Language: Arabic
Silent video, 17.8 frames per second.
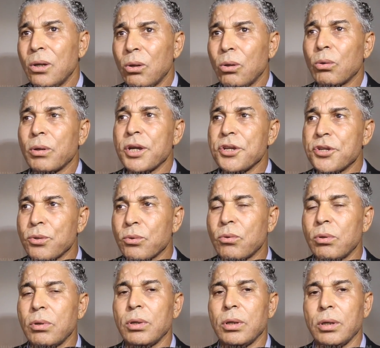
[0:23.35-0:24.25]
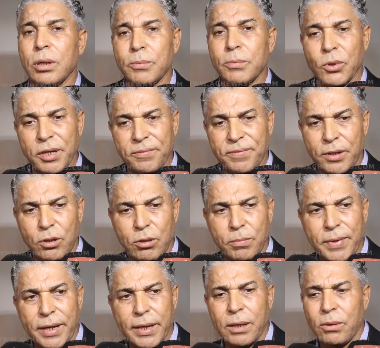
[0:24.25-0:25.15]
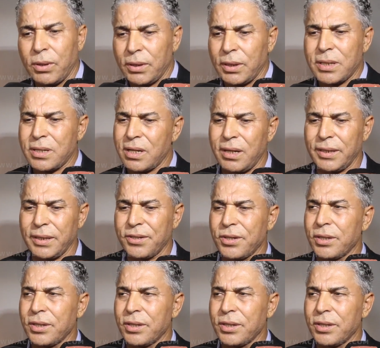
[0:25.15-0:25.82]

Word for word: وكيجيو كلهم وكيفرحوا معايا وانا سعيد